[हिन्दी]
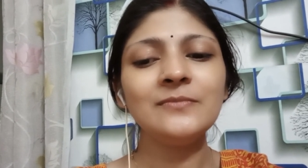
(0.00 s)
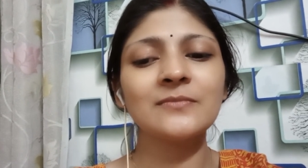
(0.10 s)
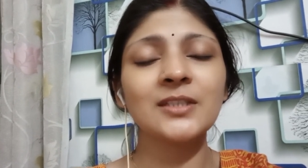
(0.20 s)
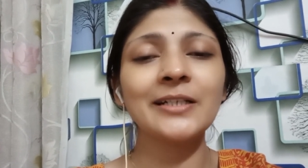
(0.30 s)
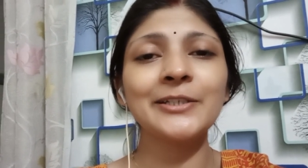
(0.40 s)

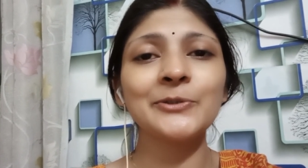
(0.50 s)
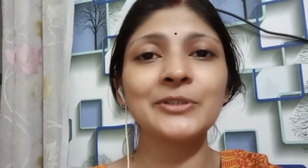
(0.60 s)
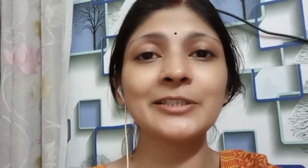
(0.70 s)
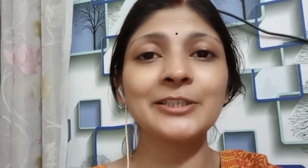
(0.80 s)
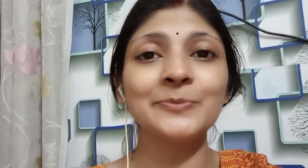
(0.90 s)
ताकि उसे
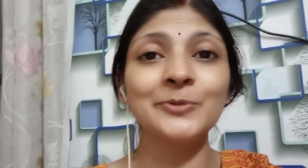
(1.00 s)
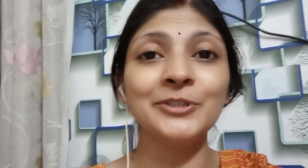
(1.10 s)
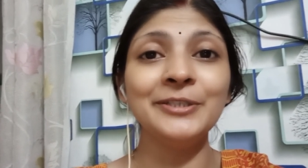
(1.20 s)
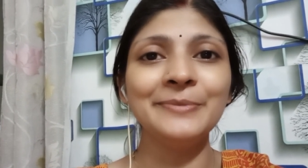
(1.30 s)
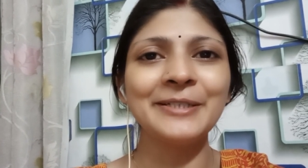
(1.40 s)

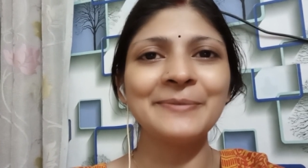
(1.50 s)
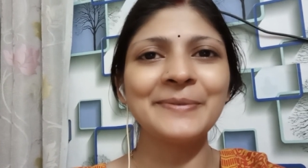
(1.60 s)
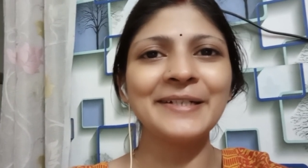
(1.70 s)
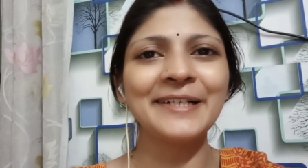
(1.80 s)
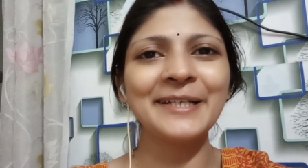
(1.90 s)
सद्बुद्धि मिले
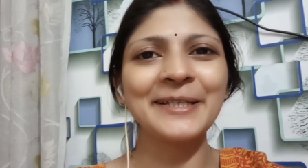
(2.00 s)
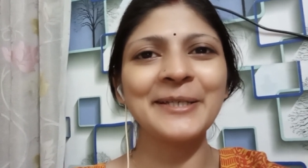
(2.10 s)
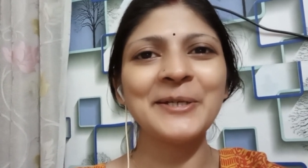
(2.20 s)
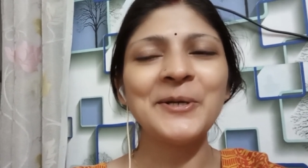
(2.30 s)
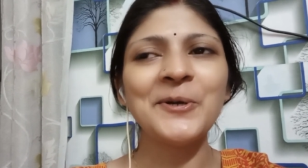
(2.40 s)
पढ़ने की
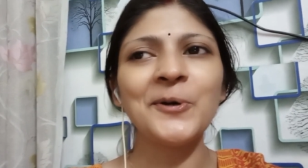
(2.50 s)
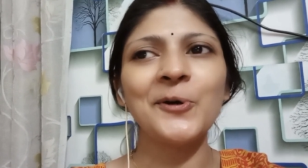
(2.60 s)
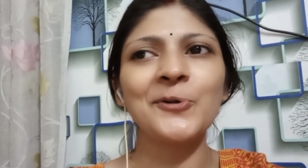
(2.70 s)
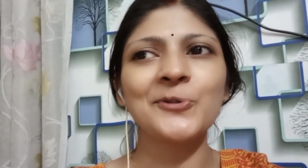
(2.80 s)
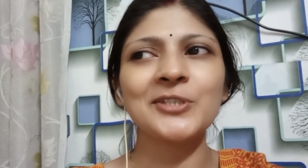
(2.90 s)

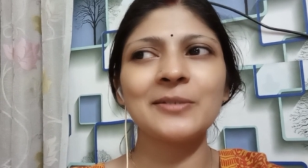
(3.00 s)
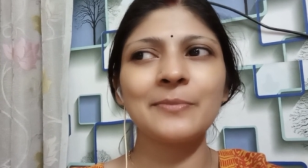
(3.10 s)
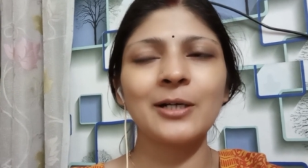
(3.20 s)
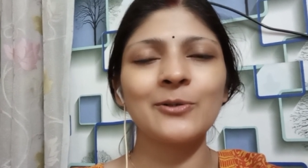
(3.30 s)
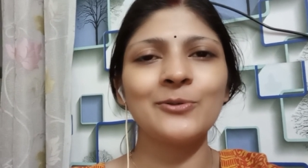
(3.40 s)
और उसकी
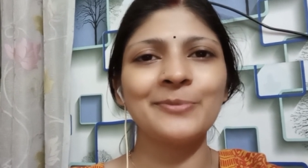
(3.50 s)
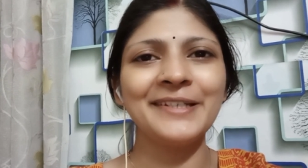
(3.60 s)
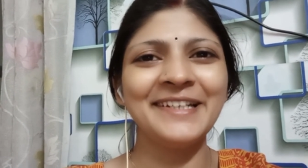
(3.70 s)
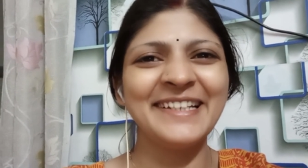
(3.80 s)
माँ को भी